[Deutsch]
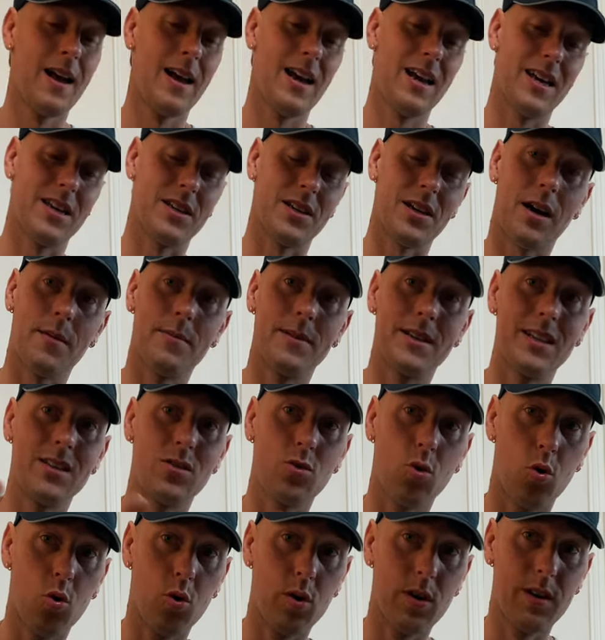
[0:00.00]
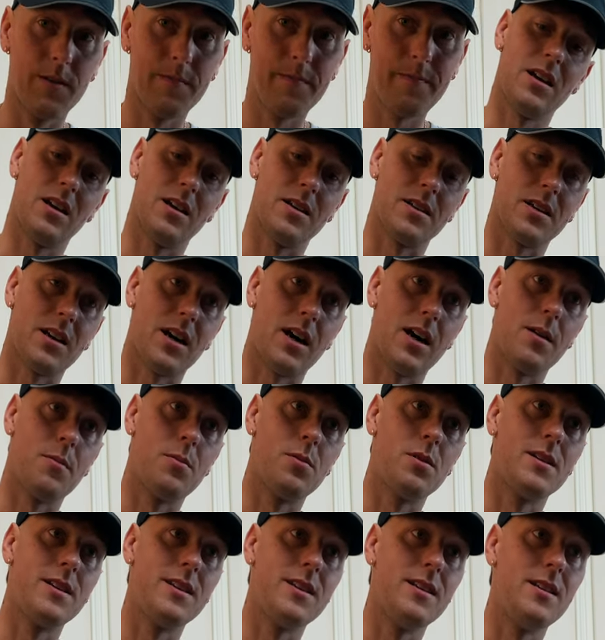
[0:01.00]
Ich habe die Drohne, ich
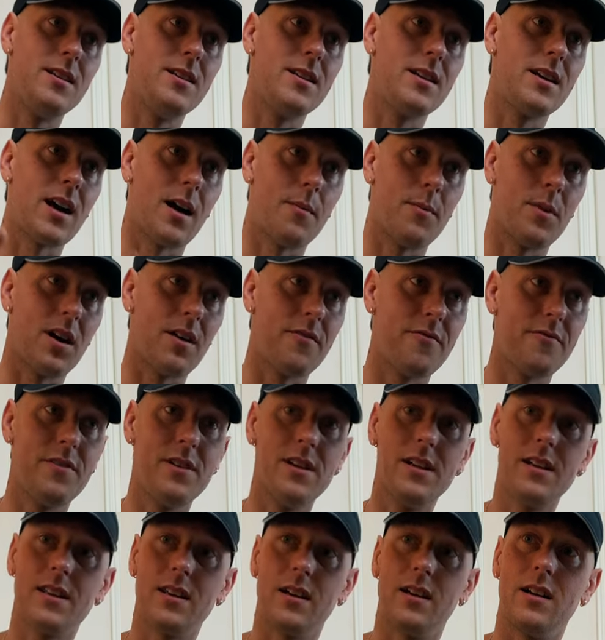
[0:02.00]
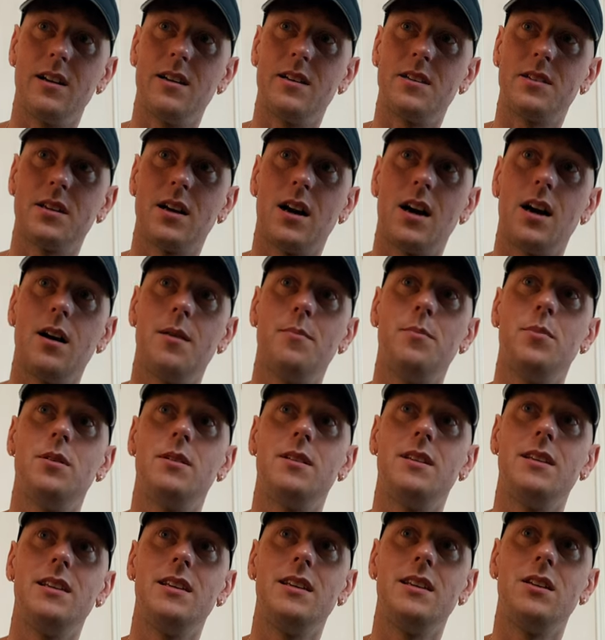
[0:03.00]
habe die Kamerafilter, ich habe
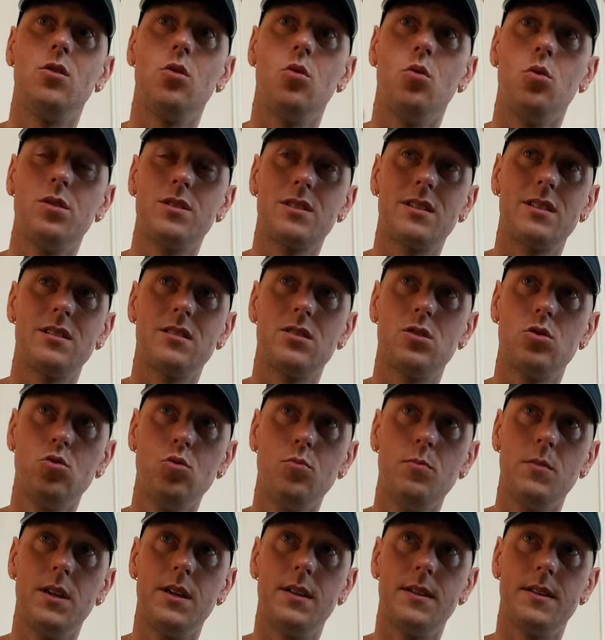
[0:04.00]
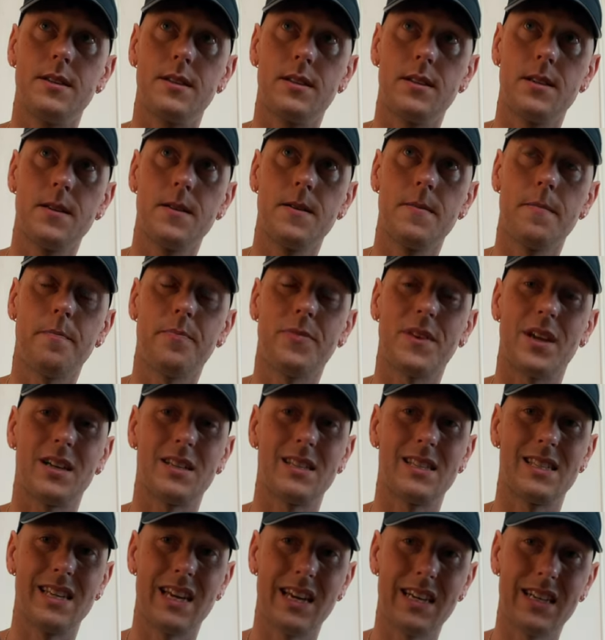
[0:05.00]
die große Zoomlinse
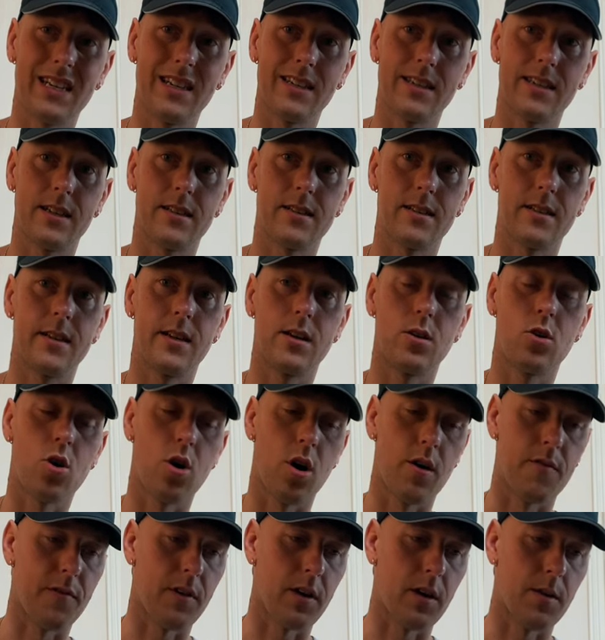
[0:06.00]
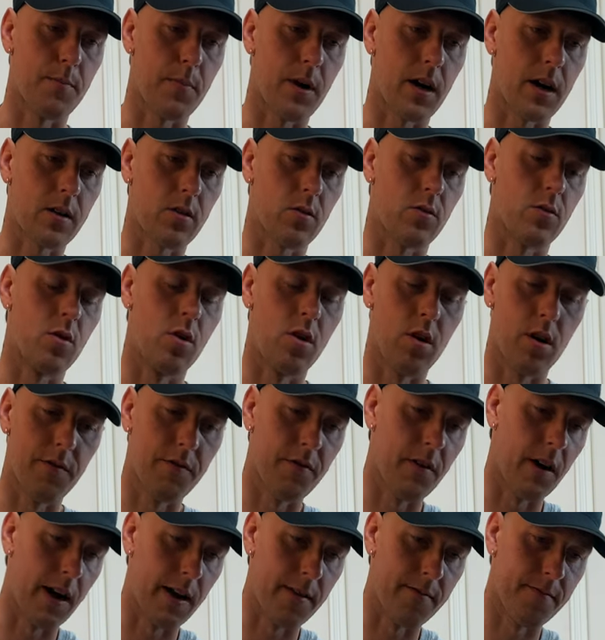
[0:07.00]
tatsächlich jetzt in den Koffer gepackt und
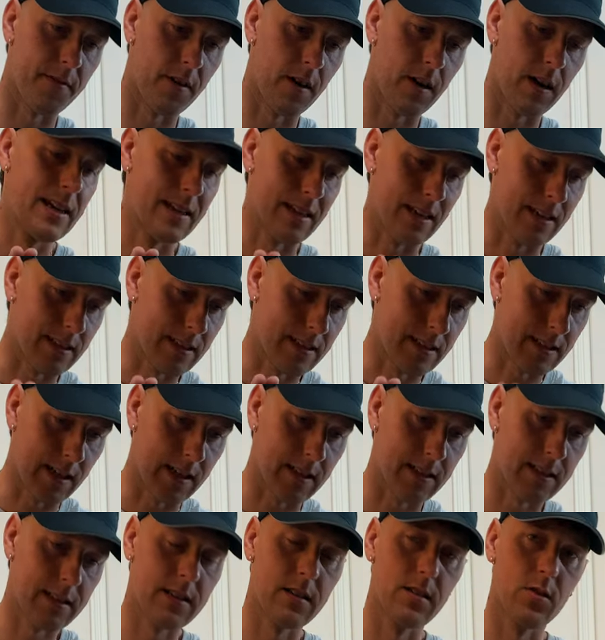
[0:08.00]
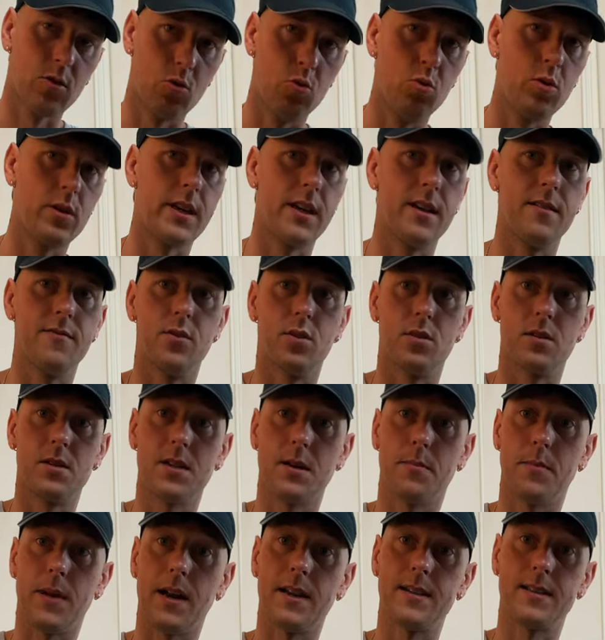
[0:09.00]
hoffe einfach, dass das gut gehen wird. Ich
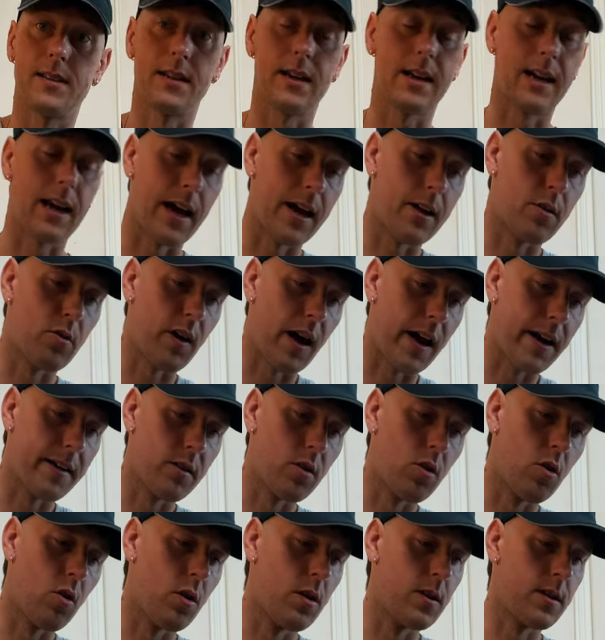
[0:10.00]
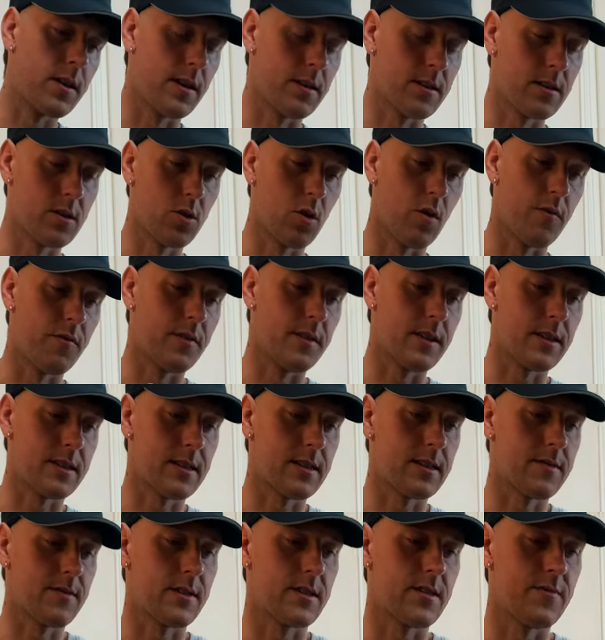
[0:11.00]
habe alles in Kleidung eingerollt, also ich hoffe, dass
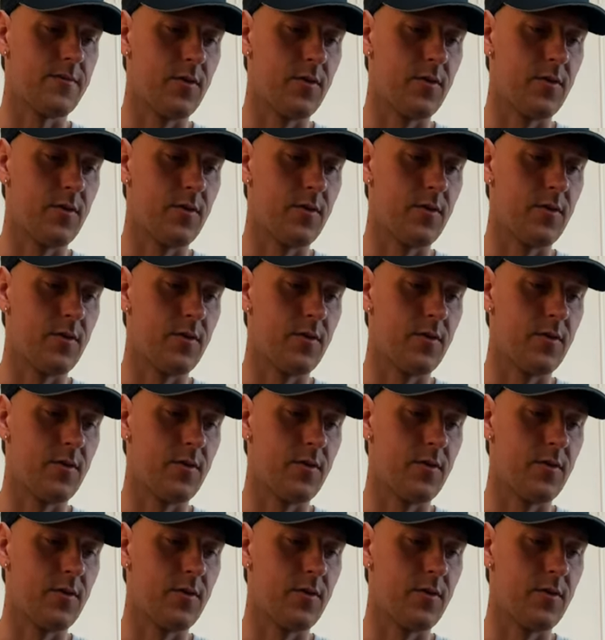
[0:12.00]
es das was